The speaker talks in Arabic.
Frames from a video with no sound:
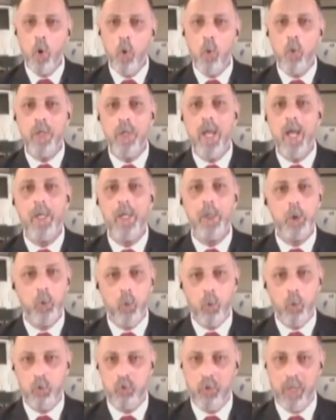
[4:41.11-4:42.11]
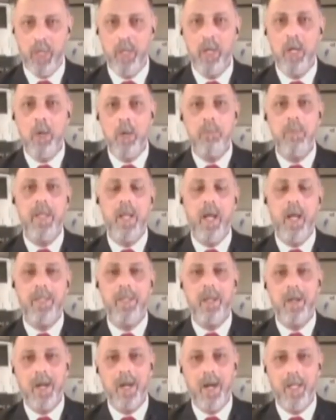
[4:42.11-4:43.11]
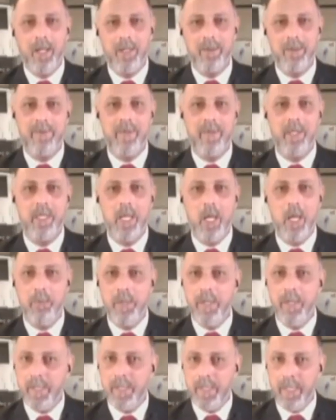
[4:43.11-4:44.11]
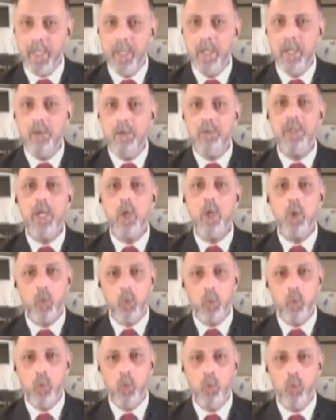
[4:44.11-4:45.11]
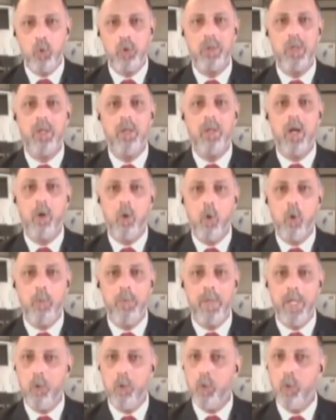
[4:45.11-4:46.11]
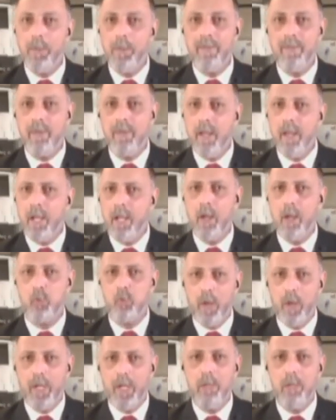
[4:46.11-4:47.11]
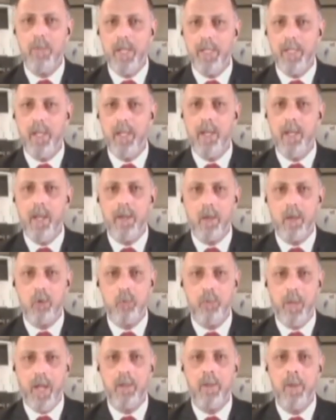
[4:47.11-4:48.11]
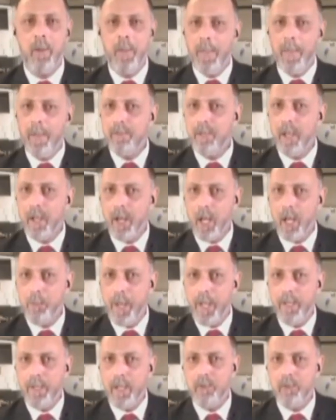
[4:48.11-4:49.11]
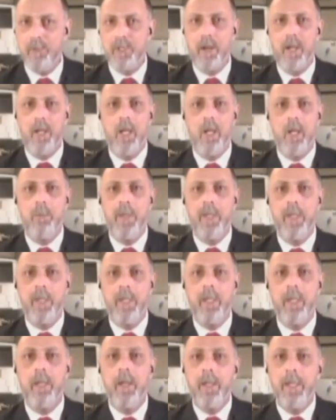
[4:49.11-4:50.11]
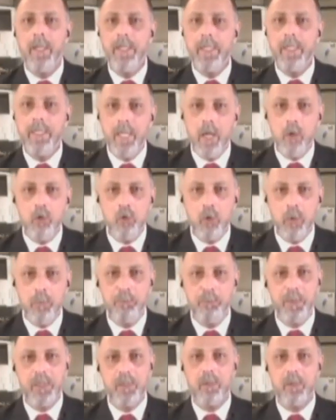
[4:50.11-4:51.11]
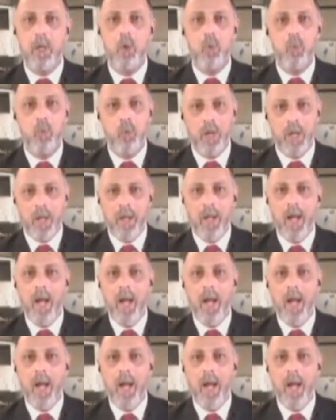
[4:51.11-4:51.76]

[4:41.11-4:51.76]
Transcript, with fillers: هنا يخشى من أن يقع الاقتصاد الأمريكي في ركود تضخمي وبالتالي الأسواق المالية الآن أصبحت ترى بأن الفدرال الأمريكي يجب بالضرورة